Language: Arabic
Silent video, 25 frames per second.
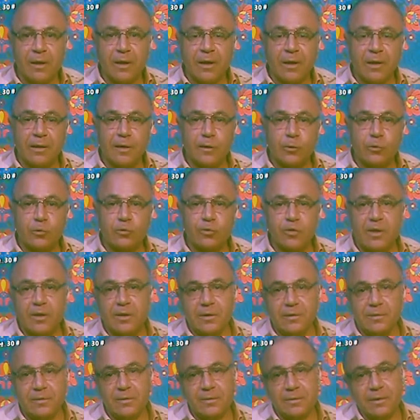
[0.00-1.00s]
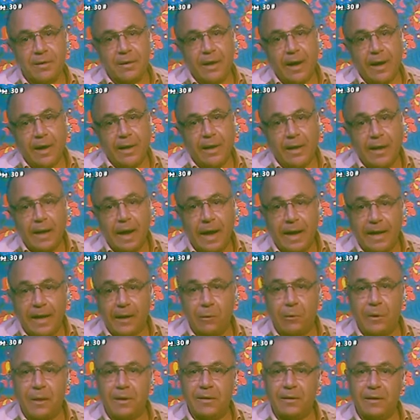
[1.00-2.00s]
ليسيطر على
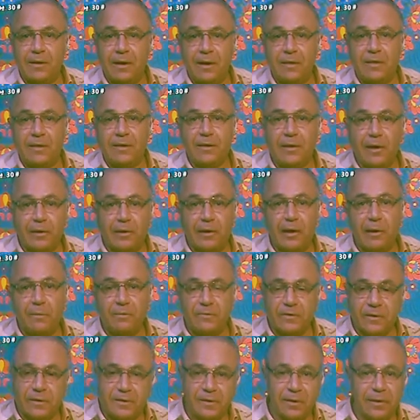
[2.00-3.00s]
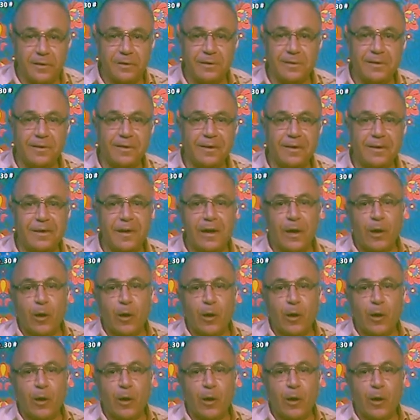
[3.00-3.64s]
الحيوان الذي يرغب في صيده